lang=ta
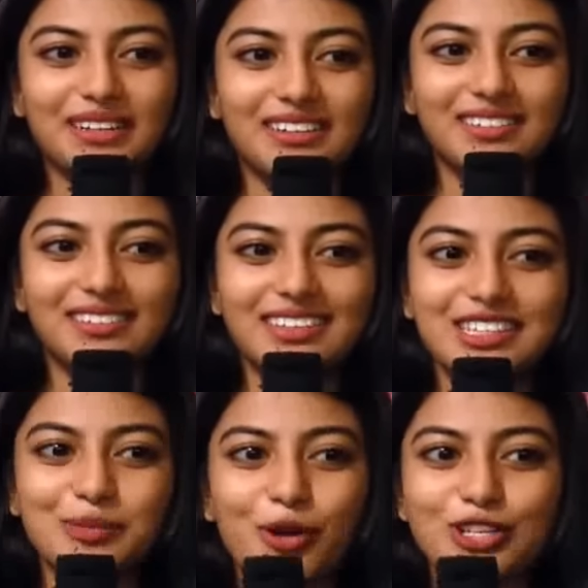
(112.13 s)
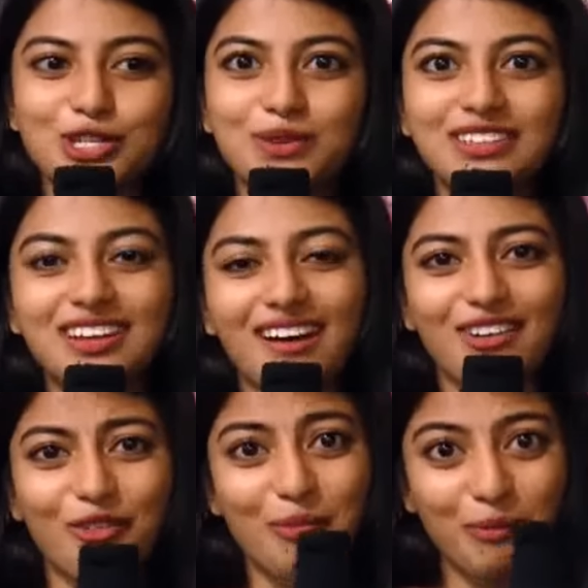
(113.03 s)
uh, இந்த ப்ராஜெக்ட் வந்து
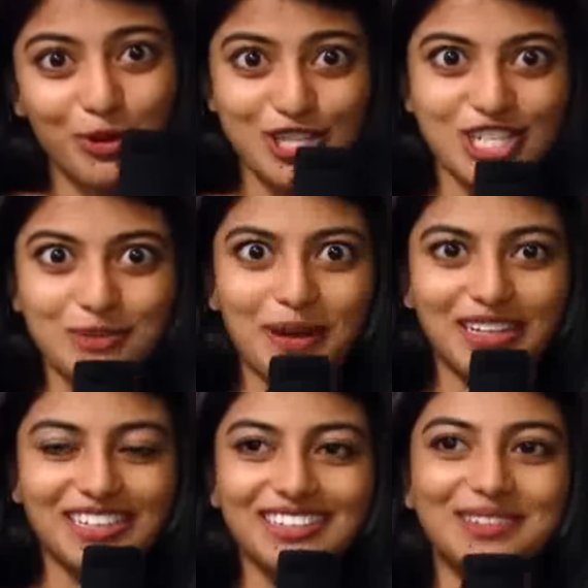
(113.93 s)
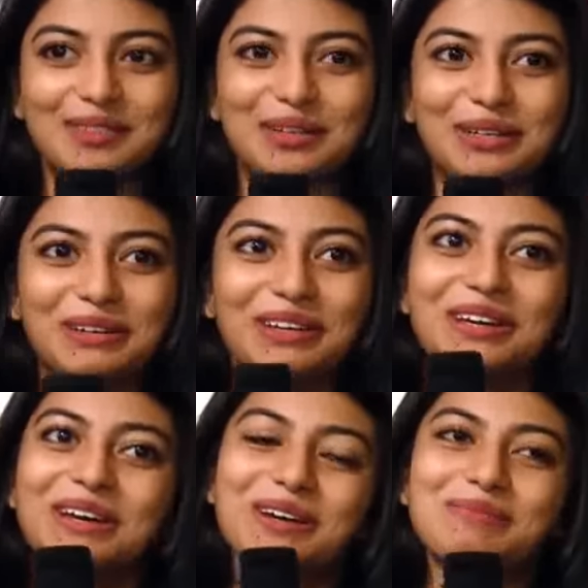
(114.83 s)
நான் ரொம்ப பிடிச்சிட்டு பண்ணேன்
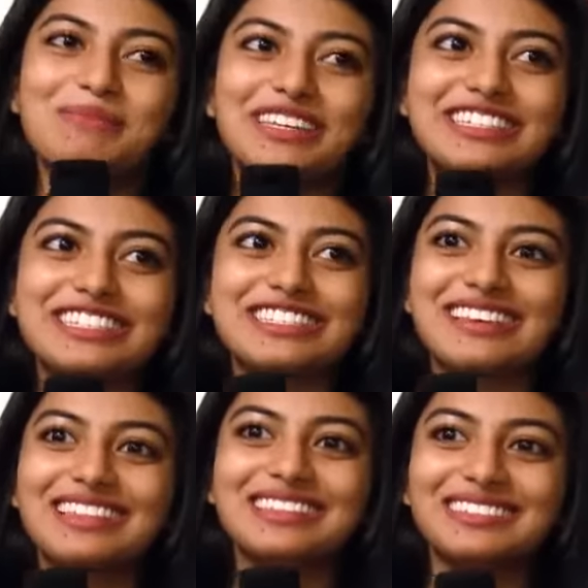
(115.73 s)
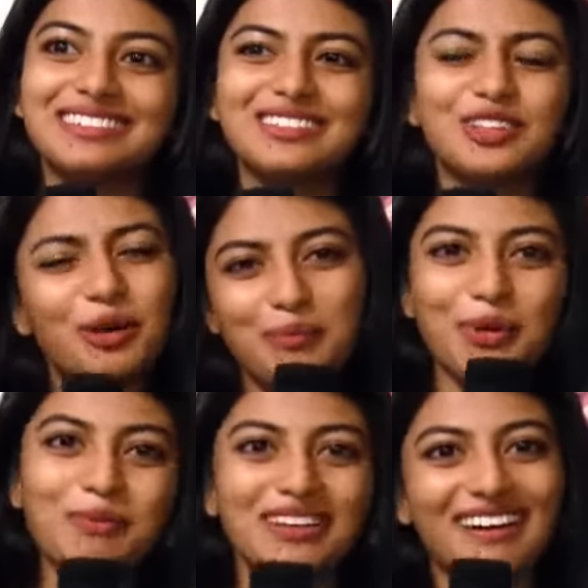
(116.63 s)
பிகாஸ் இந்த
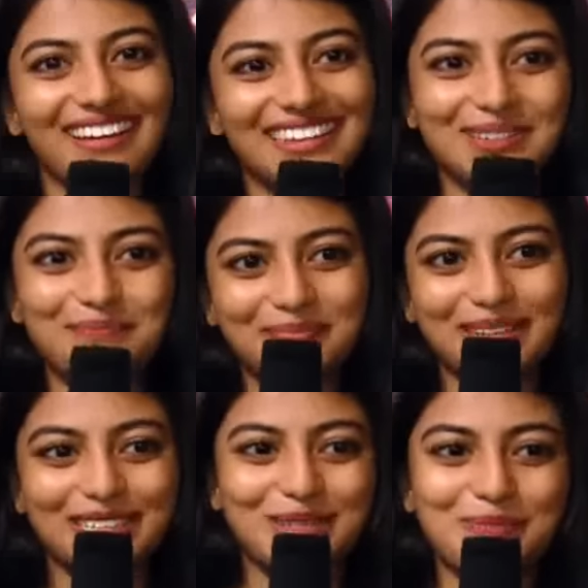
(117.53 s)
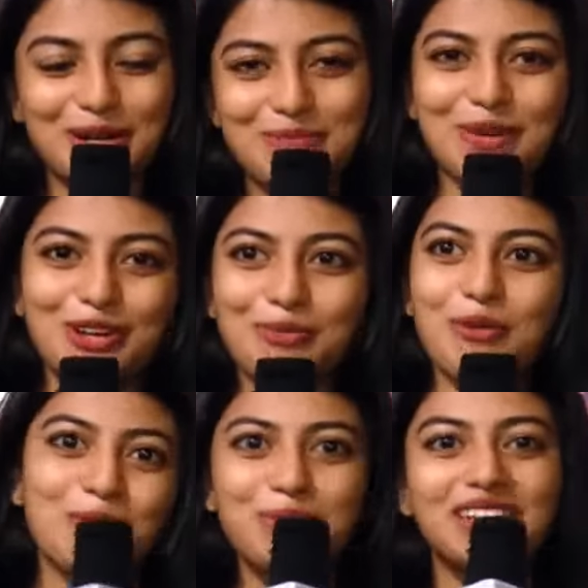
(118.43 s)
எப்போவுமே நான் இந்த இந்த படம் பண்ணப்போ
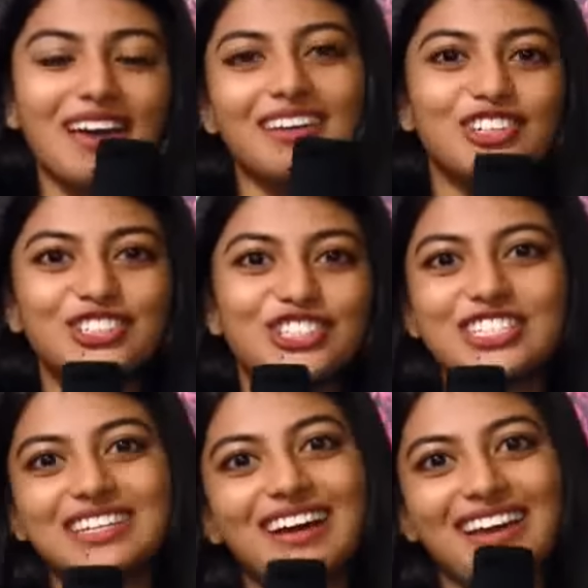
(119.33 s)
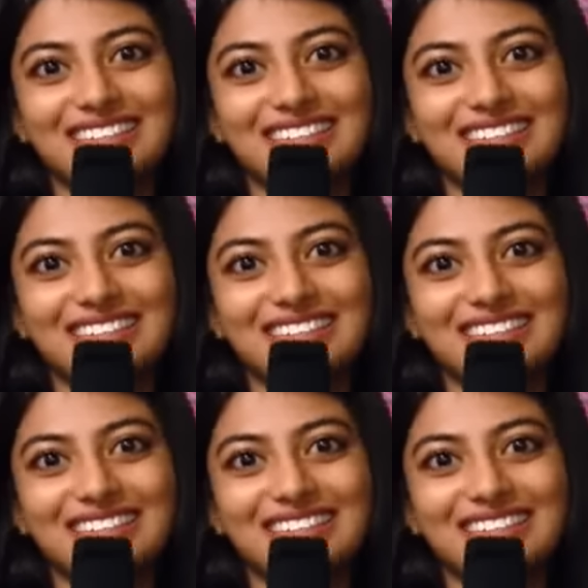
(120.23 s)
எப்போவுமே நான் எனர்ஜெட்டிக்காக